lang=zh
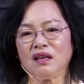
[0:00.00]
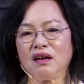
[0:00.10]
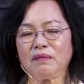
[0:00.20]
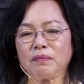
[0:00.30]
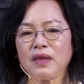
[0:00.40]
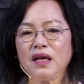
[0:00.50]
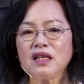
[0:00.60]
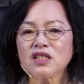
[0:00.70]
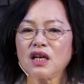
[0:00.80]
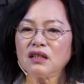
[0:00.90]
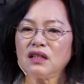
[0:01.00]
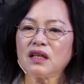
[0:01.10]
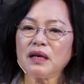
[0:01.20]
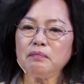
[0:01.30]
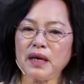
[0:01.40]
样。”上帝
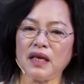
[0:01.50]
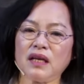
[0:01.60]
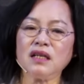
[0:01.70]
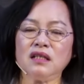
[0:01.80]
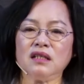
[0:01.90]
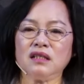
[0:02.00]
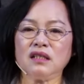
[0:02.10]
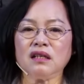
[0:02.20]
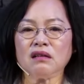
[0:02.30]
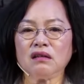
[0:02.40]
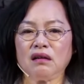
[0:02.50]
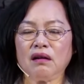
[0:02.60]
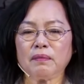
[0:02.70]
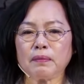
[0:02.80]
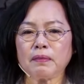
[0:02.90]
给每个人的性格，
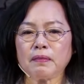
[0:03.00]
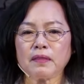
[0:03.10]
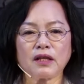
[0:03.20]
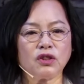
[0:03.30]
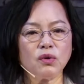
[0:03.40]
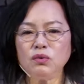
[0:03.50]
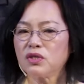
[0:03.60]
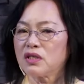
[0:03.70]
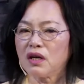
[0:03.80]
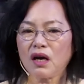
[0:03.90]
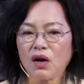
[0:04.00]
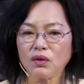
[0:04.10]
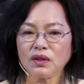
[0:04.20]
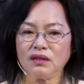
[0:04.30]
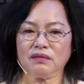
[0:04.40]
都是好的。